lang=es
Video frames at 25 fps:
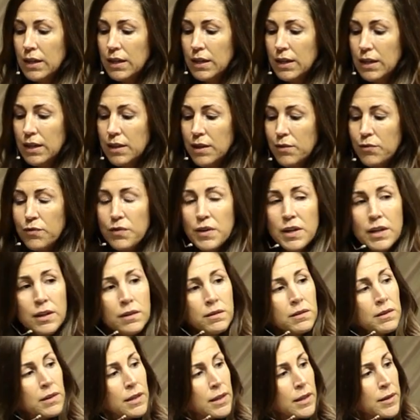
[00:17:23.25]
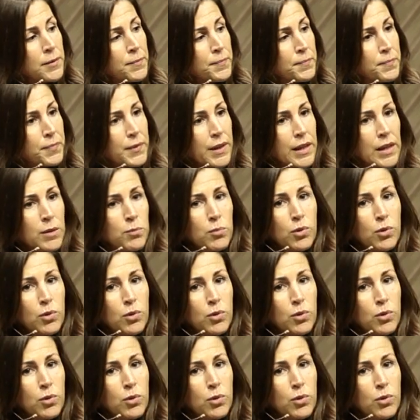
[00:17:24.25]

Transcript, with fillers: que defiende y